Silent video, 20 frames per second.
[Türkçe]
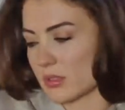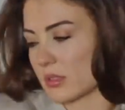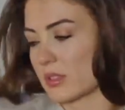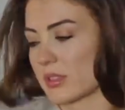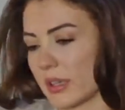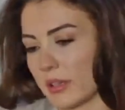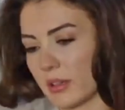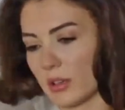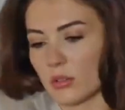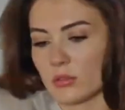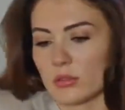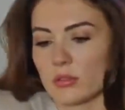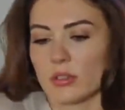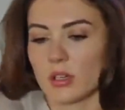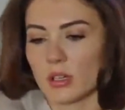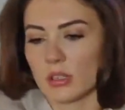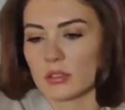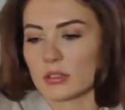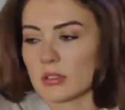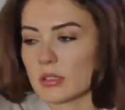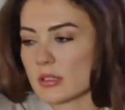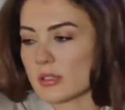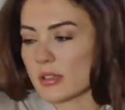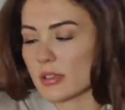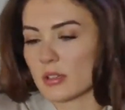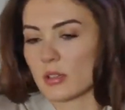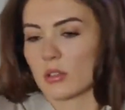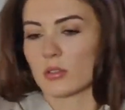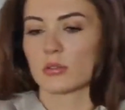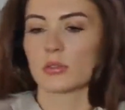senaryo vardı da
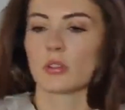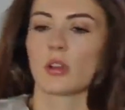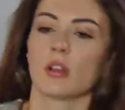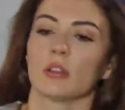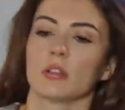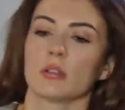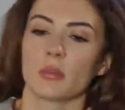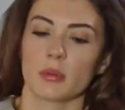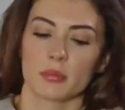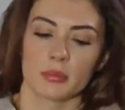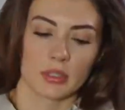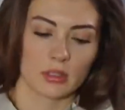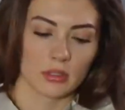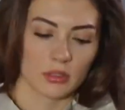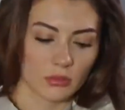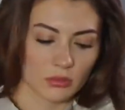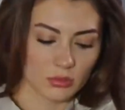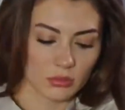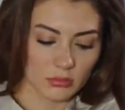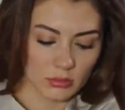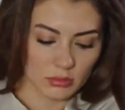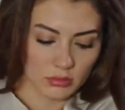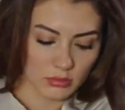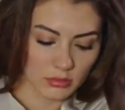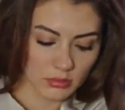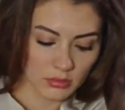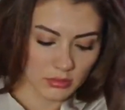senaryoda ağlamam gerekiyordu.